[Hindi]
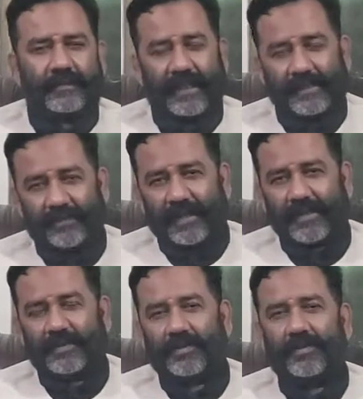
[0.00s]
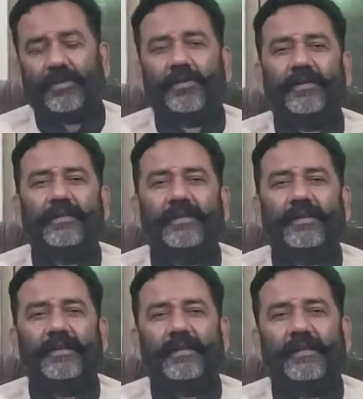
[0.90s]
तेईस मार्च को
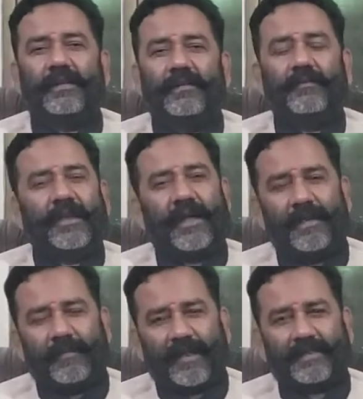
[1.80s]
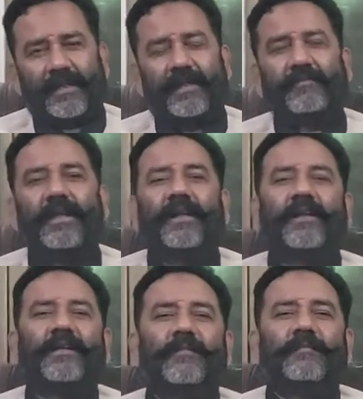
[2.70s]
मीनार पाकिस्तान में
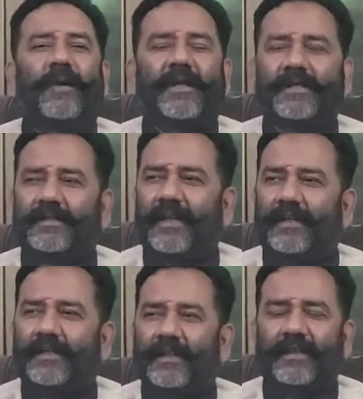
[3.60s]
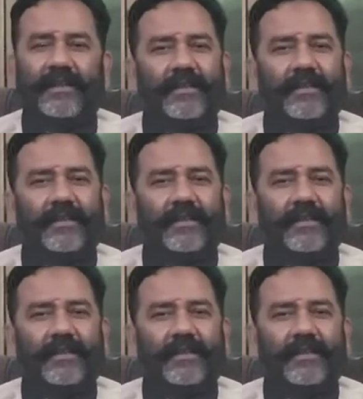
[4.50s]
पाकिस्तान की